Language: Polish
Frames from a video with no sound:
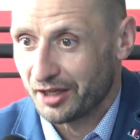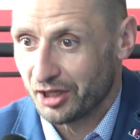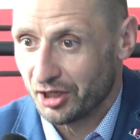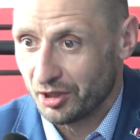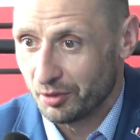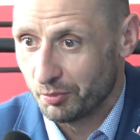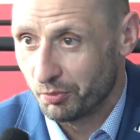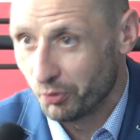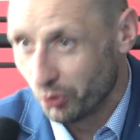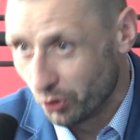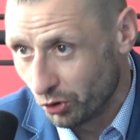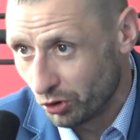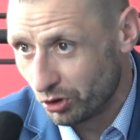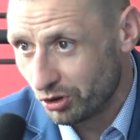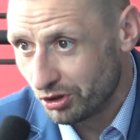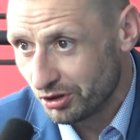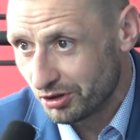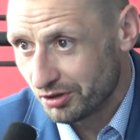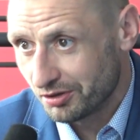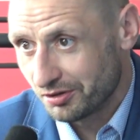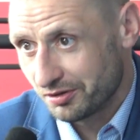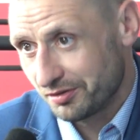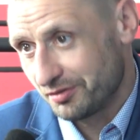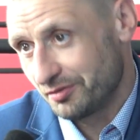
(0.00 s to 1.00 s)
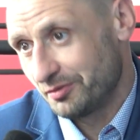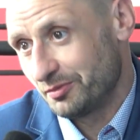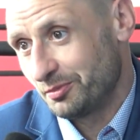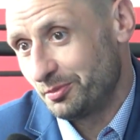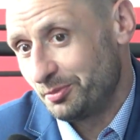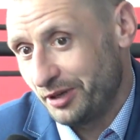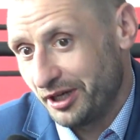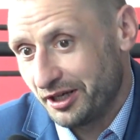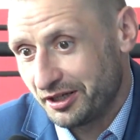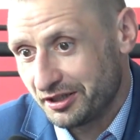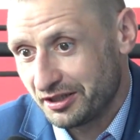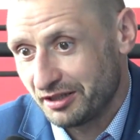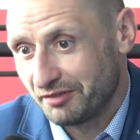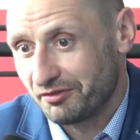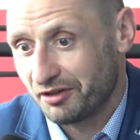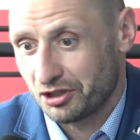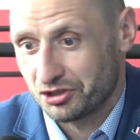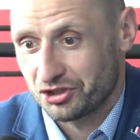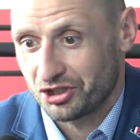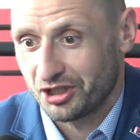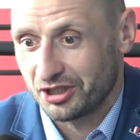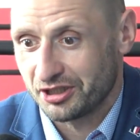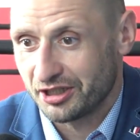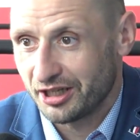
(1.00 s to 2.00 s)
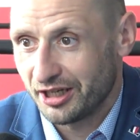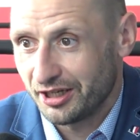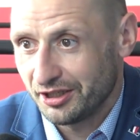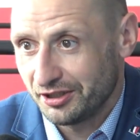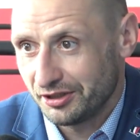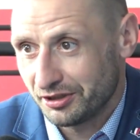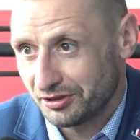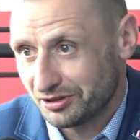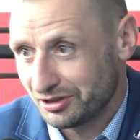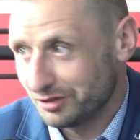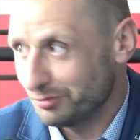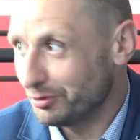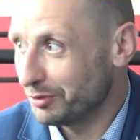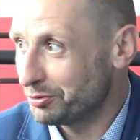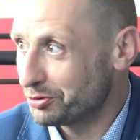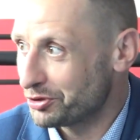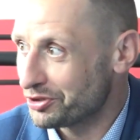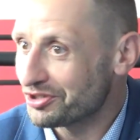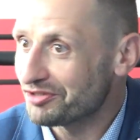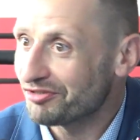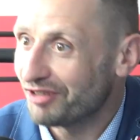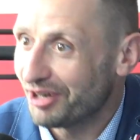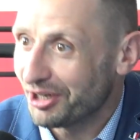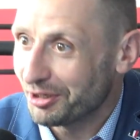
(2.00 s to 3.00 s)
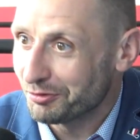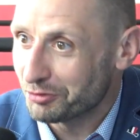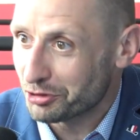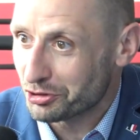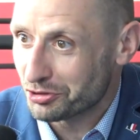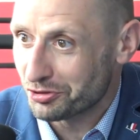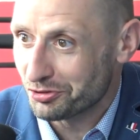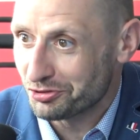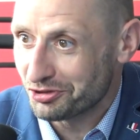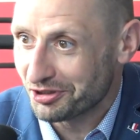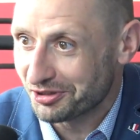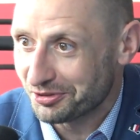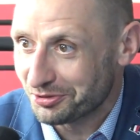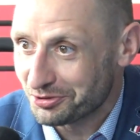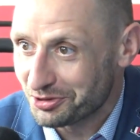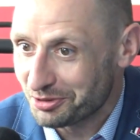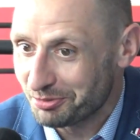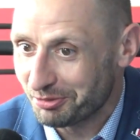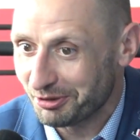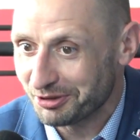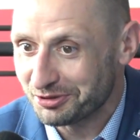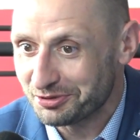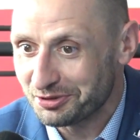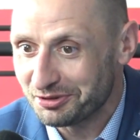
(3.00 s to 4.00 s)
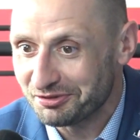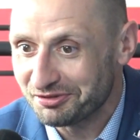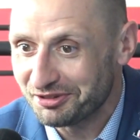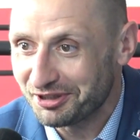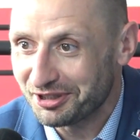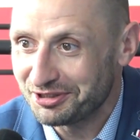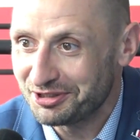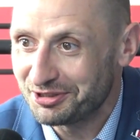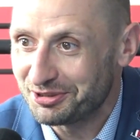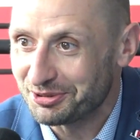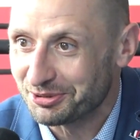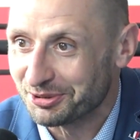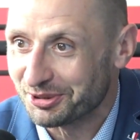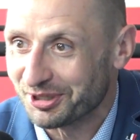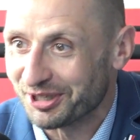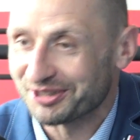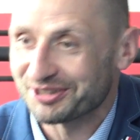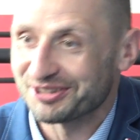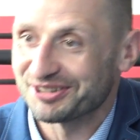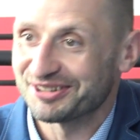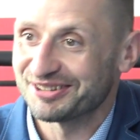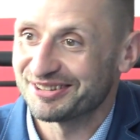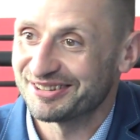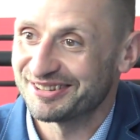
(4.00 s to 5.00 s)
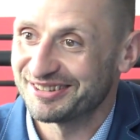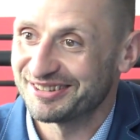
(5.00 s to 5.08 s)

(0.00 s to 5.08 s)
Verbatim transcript: e, ból, piękne wrażenia i niech sobie przeżywają też ludzie, którzy pracują w garniturach.